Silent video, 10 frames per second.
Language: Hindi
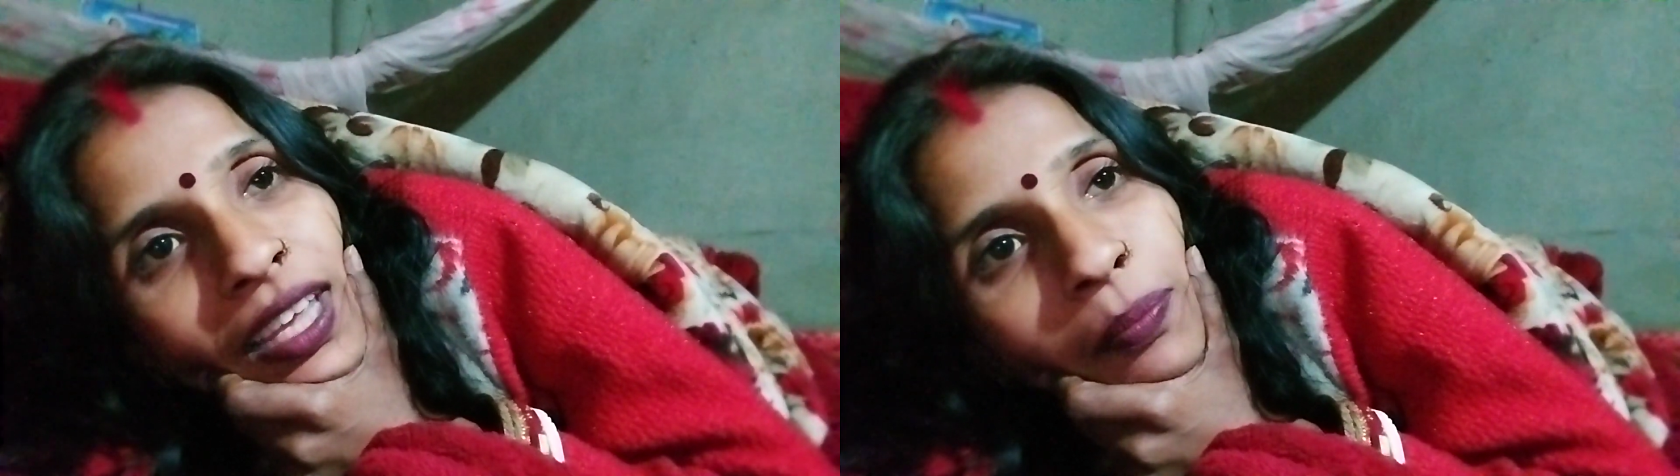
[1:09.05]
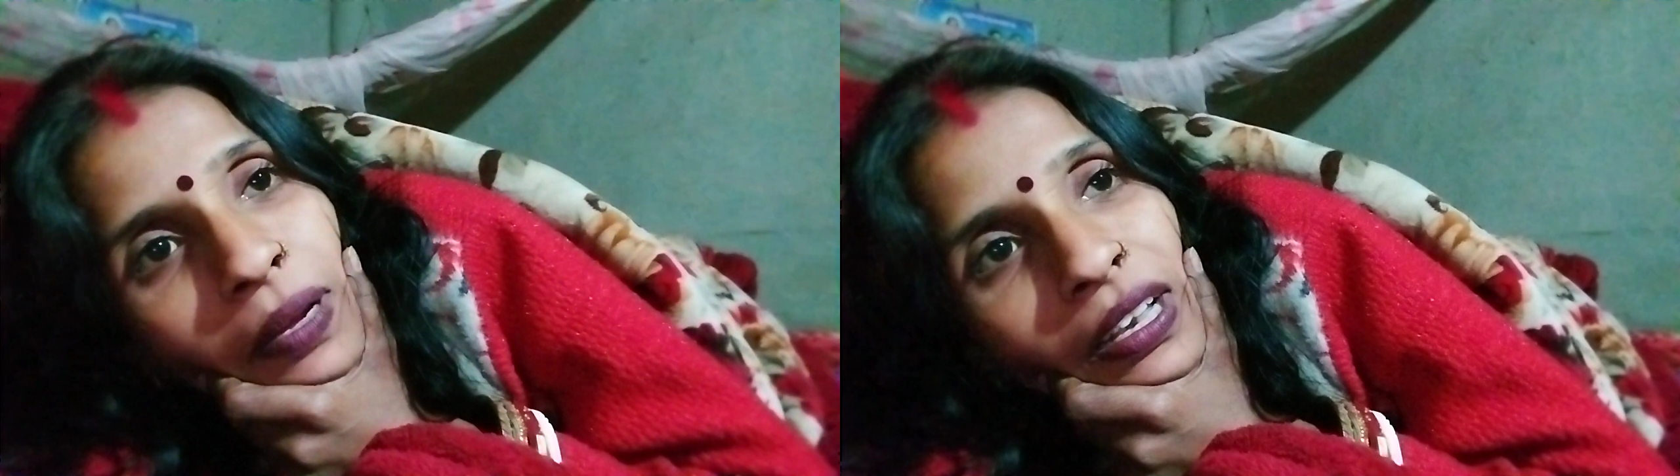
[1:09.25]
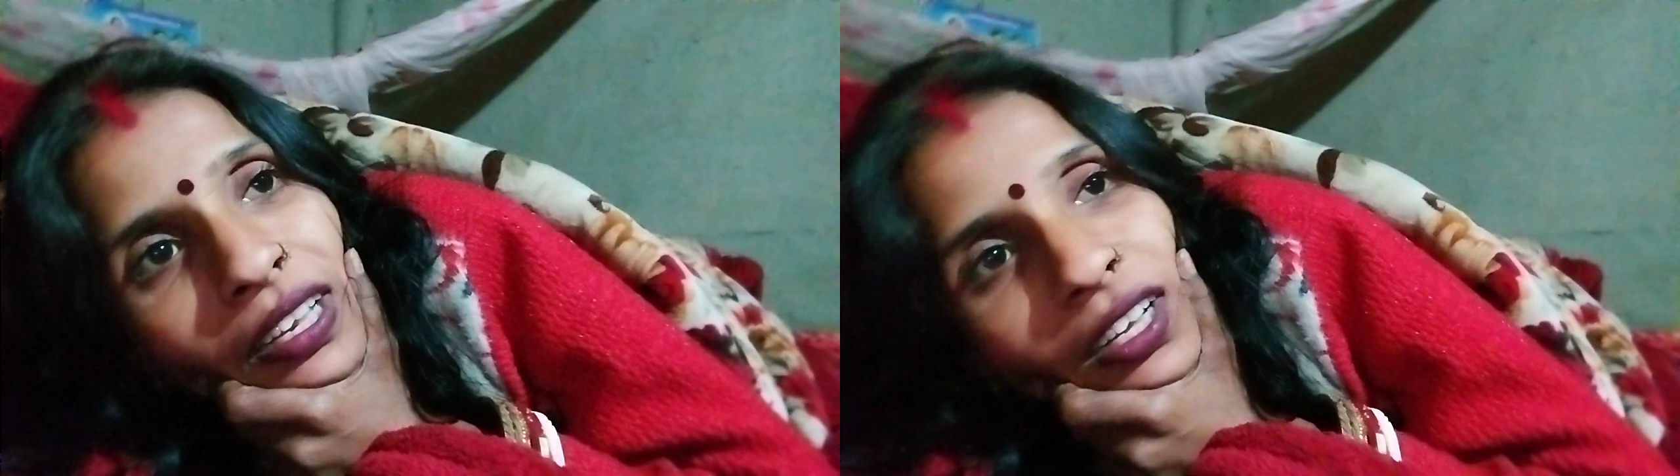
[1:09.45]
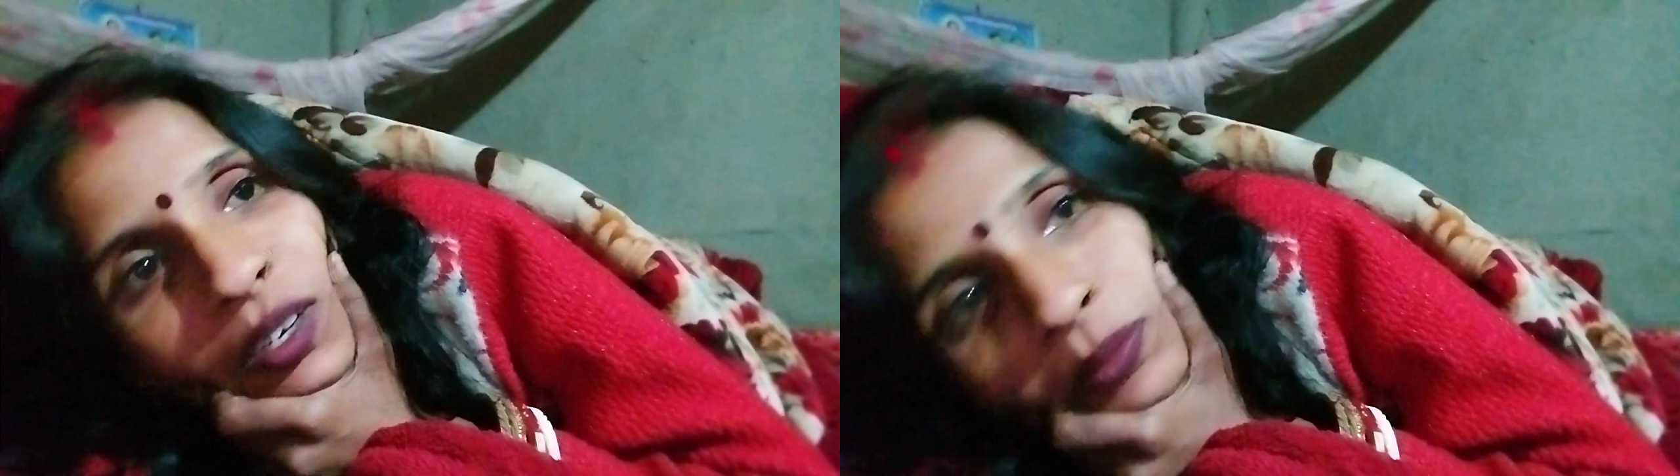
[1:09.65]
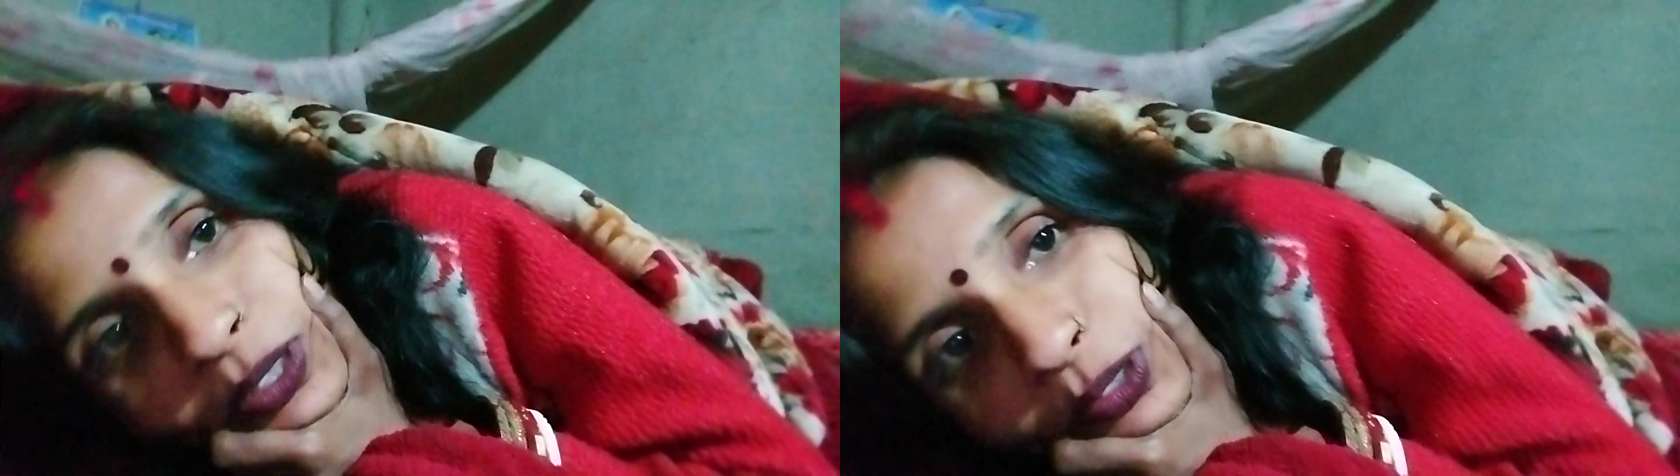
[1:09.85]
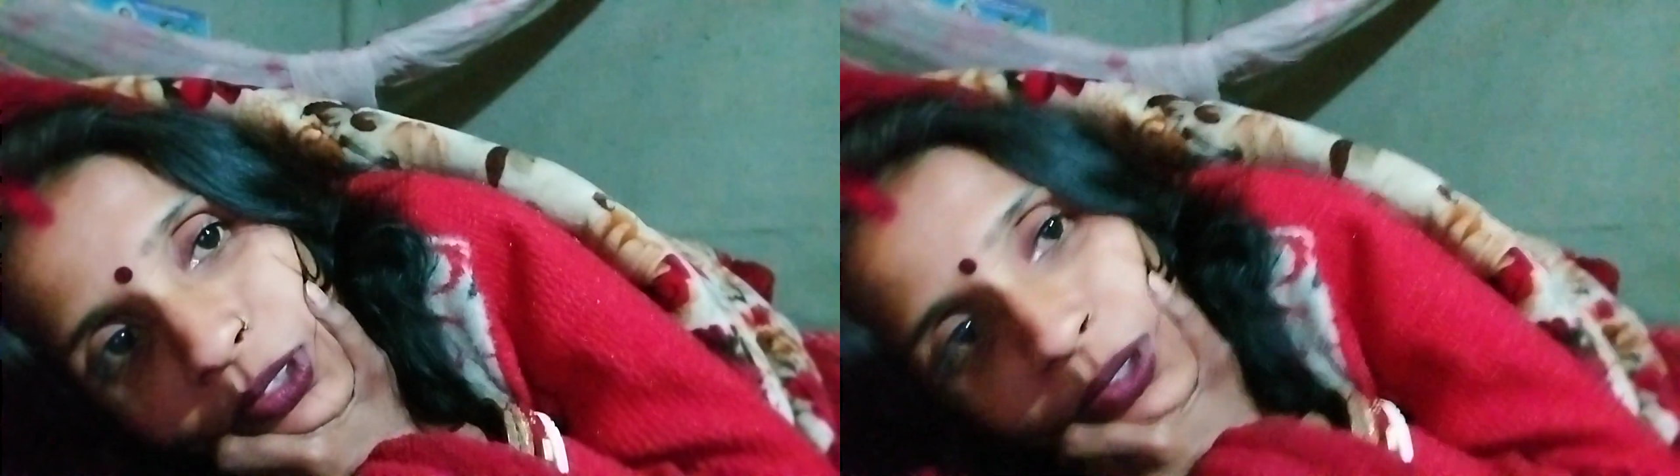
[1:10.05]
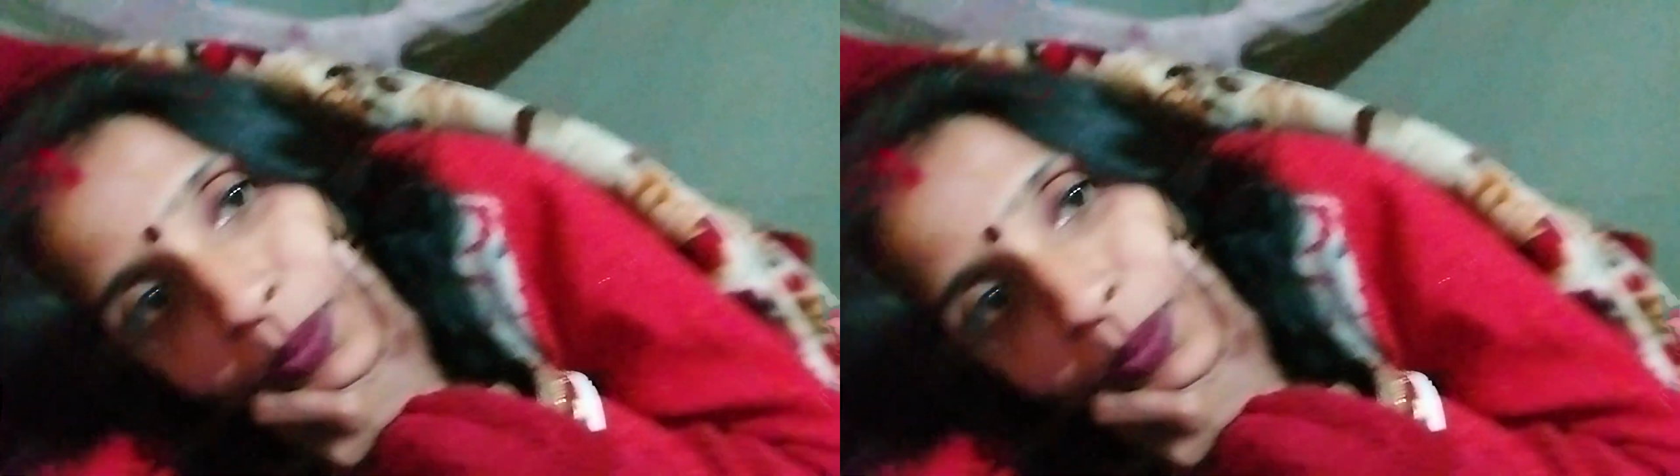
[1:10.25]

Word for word: कि फलनी के बहू तो